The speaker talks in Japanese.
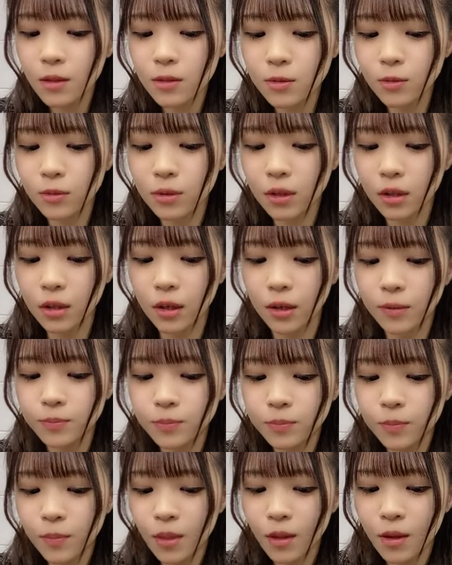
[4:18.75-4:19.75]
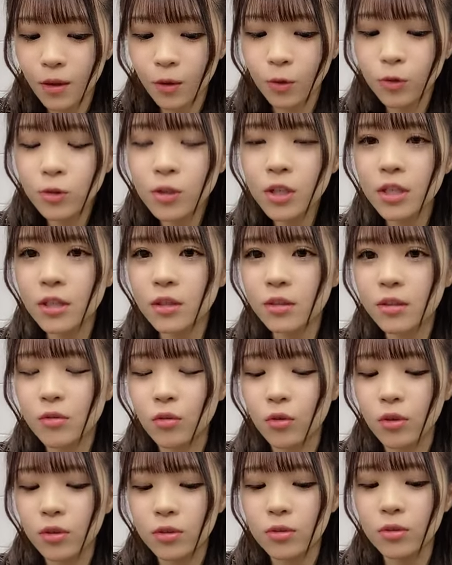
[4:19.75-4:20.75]
そうなんか濃い
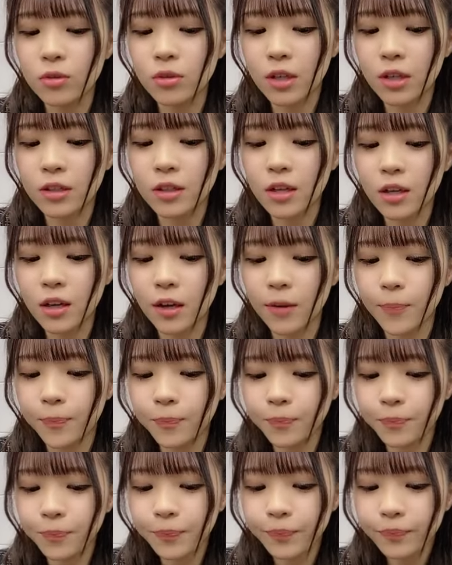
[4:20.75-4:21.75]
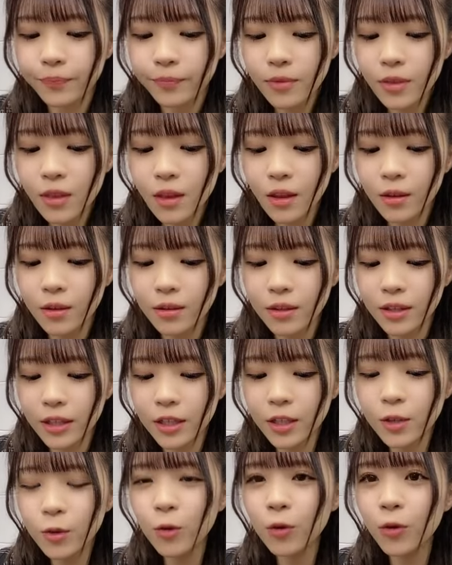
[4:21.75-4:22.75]
というかなんか
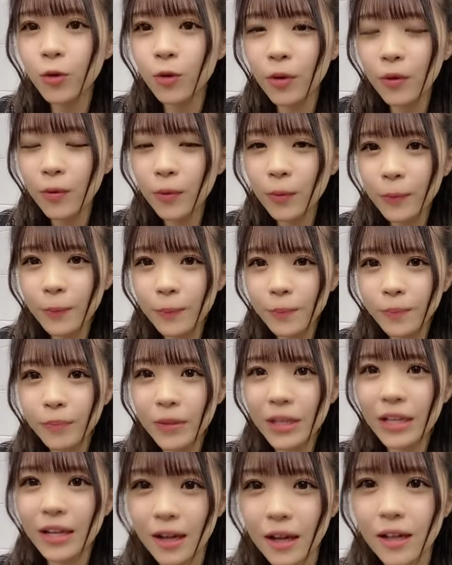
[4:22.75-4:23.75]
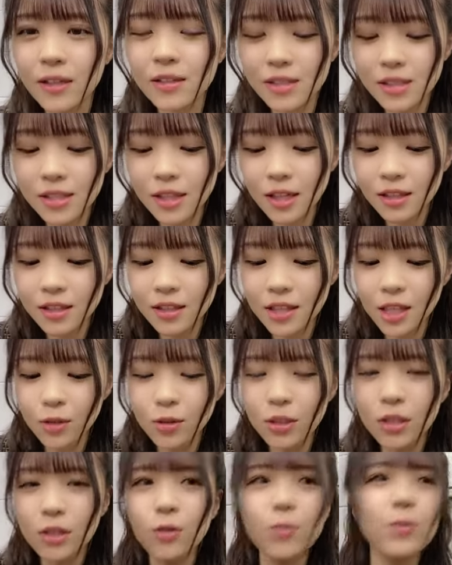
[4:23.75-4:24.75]
色味が使って
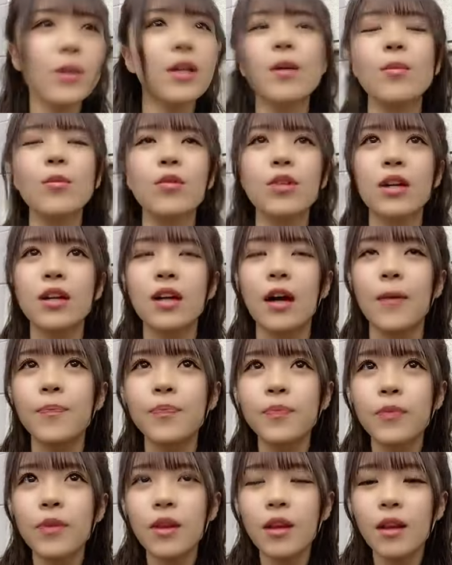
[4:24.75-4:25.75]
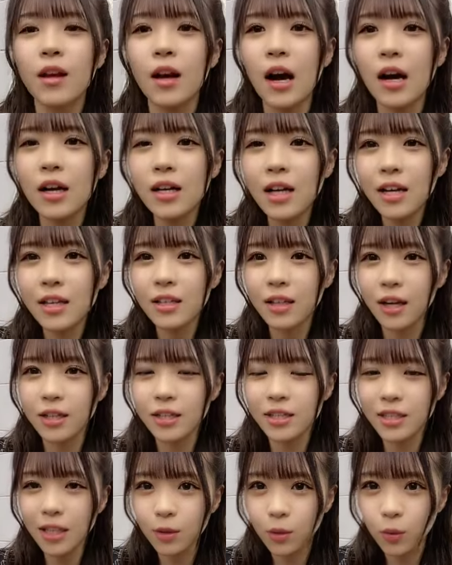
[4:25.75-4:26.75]
る色味がもうなんか赤い
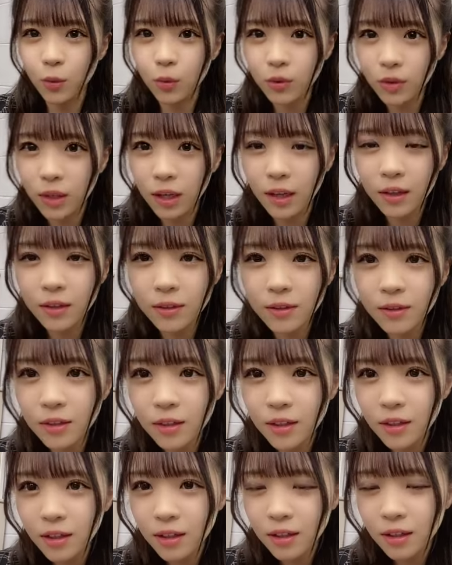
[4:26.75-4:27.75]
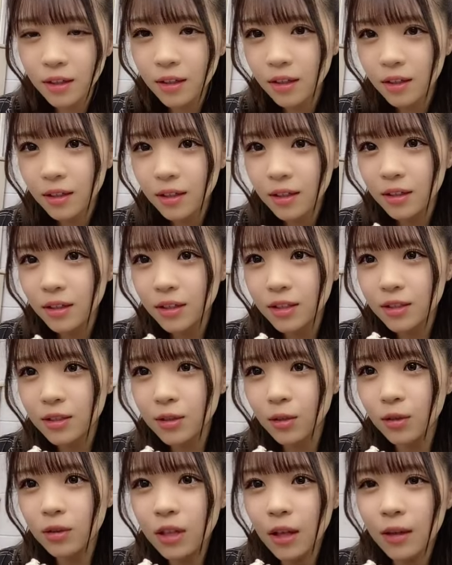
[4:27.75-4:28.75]
アイシャドウとか
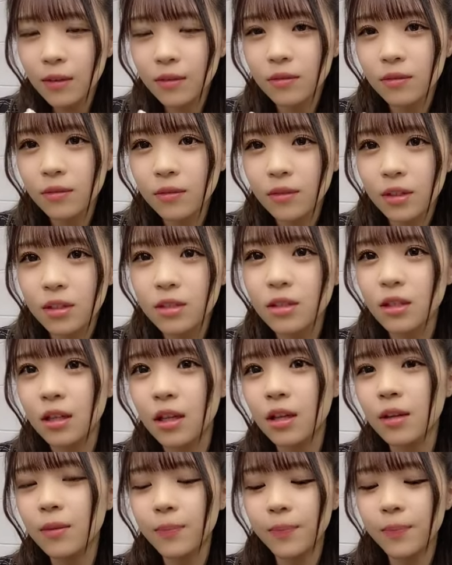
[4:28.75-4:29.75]
そんなんでしたね